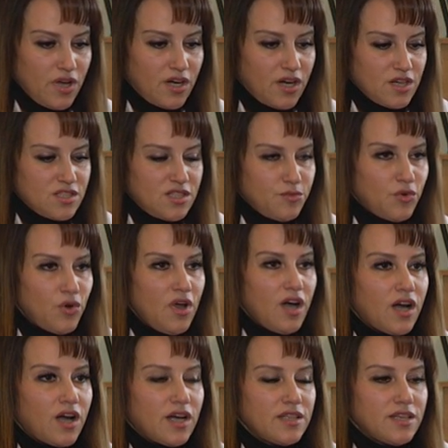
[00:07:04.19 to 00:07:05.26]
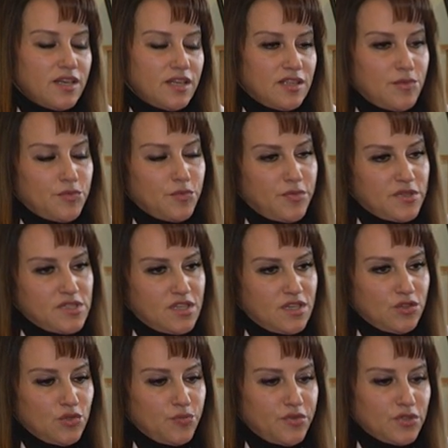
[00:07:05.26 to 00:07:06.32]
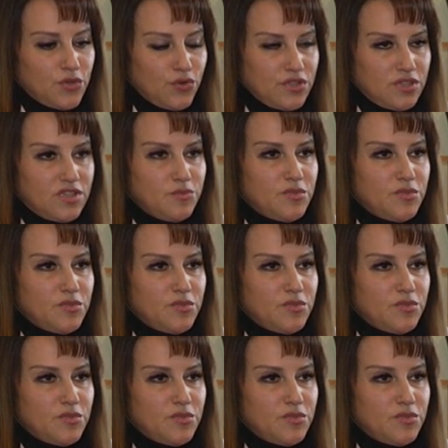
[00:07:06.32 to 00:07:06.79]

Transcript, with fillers: и каждому конкретному пациенту подходит